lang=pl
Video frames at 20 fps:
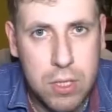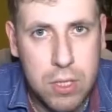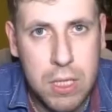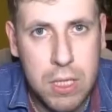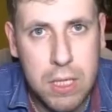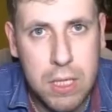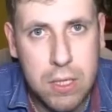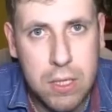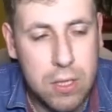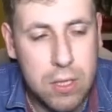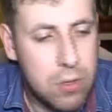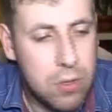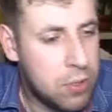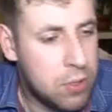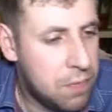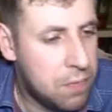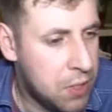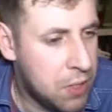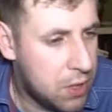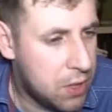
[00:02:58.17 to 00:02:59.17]
Czyli gdy
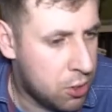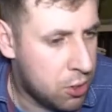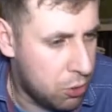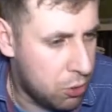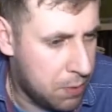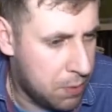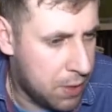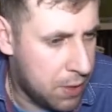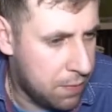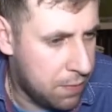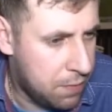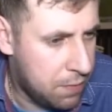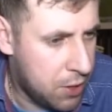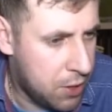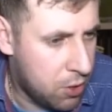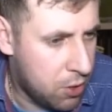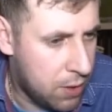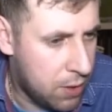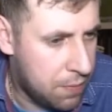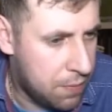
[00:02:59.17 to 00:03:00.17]
rozwiniesz sobie
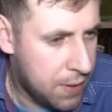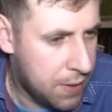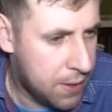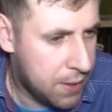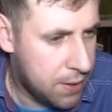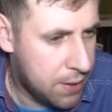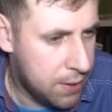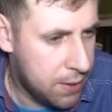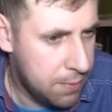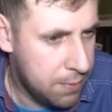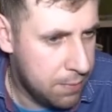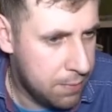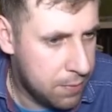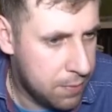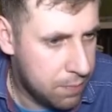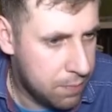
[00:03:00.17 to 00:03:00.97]
wideo efekty,